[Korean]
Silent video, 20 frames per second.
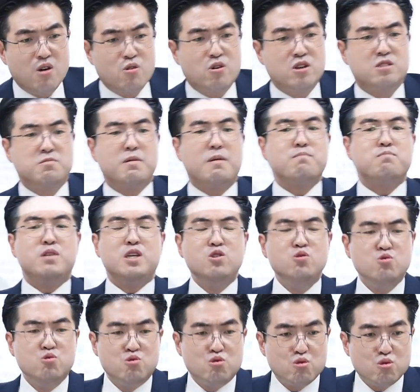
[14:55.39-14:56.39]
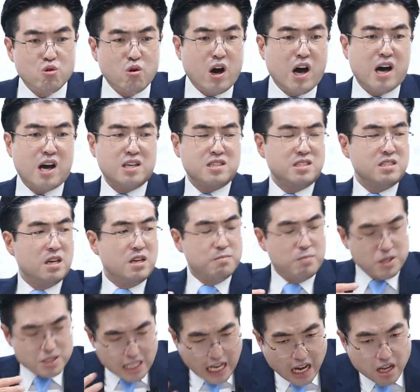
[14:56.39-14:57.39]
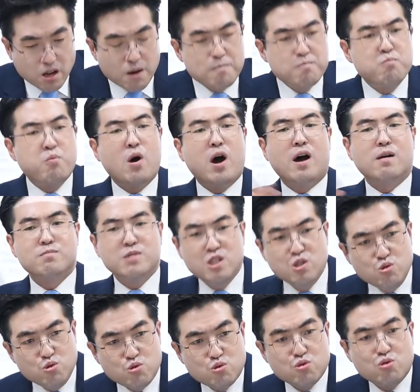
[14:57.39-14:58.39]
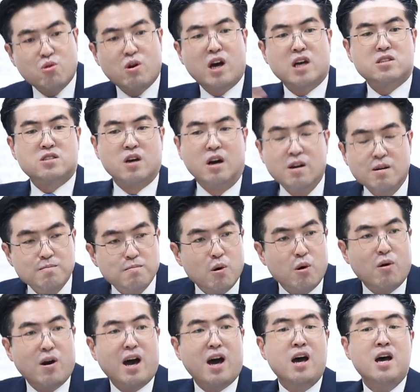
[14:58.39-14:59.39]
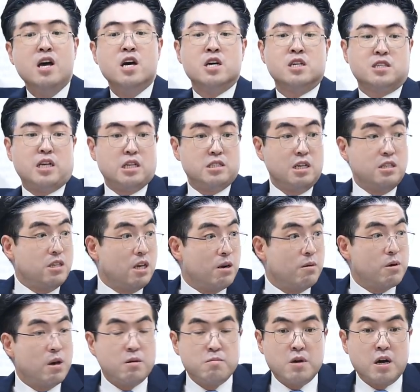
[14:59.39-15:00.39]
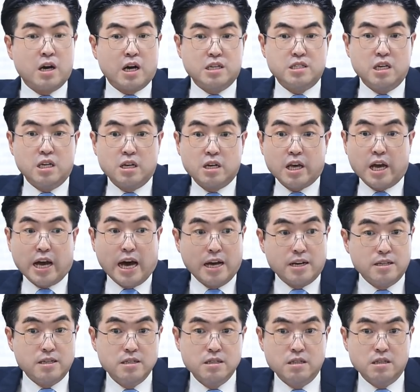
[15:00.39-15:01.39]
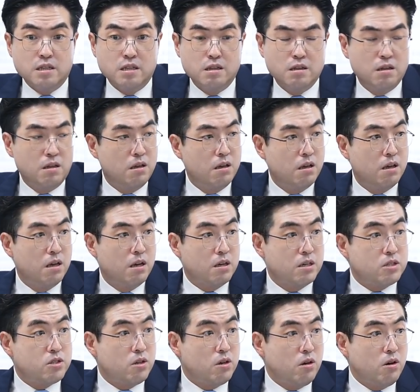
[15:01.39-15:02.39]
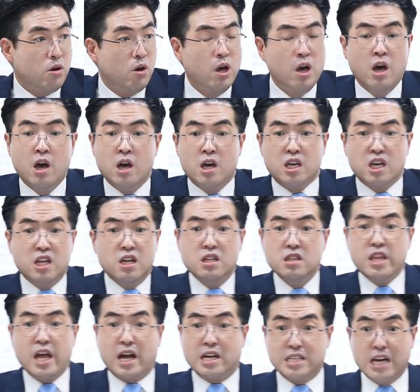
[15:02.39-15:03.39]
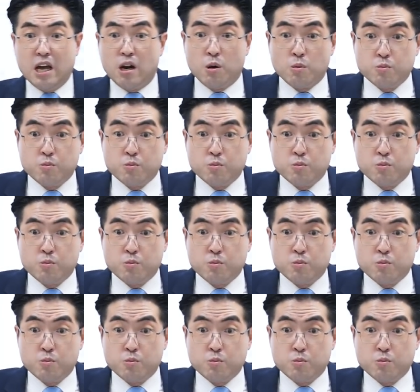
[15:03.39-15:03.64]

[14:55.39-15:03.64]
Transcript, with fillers: 안고 있지만 민주화, 뭐 산업화, 민주화, 정보화, 4차 산업혁명까지 이렇게 가는 그죠? 이런 데가 잘